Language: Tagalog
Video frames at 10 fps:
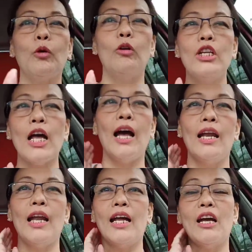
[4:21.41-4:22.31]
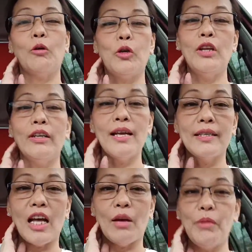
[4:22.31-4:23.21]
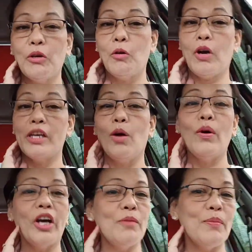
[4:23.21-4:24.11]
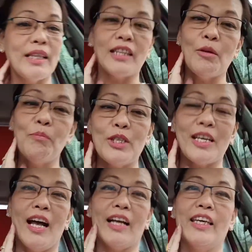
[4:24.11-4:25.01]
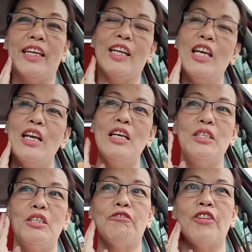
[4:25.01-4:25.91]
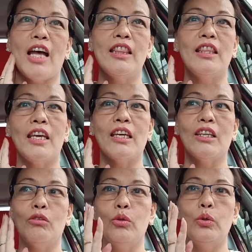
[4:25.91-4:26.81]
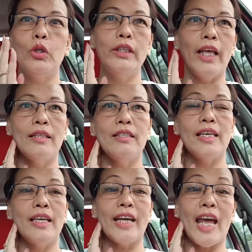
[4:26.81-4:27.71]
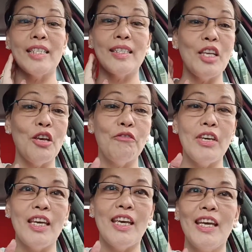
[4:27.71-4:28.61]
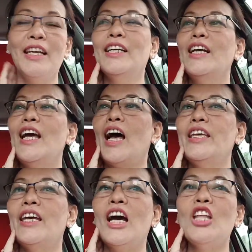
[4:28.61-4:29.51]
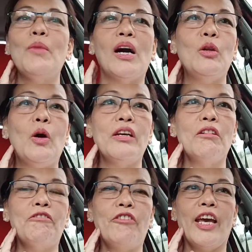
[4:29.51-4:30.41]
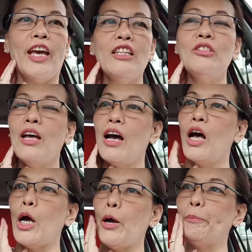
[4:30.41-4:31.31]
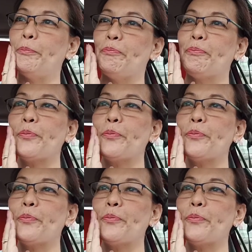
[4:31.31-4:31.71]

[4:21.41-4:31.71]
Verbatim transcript: ko, yung naaalala ko, yun lang nasasabi ko, kaya huwag kayong magtatampo sa akin. Si Frantic Dude and si Rems TV. Ayan, mga loyal friend. Um,